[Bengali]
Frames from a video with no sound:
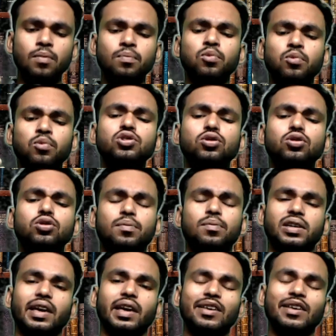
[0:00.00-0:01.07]
পুলিশের তরফ
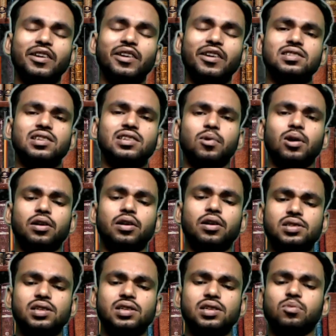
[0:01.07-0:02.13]
থেকে এফআইআর যা বলা
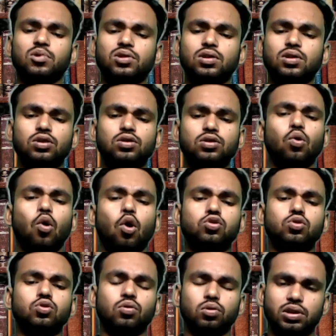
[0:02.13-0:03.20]
হয়েছে তার মধ্যে কিন্তু
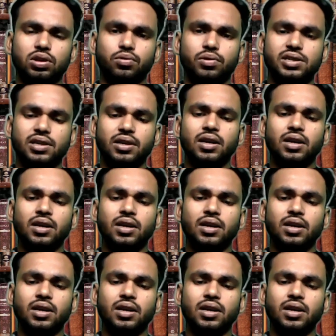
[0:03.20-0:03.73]
অসঙ্গতি রয়েছে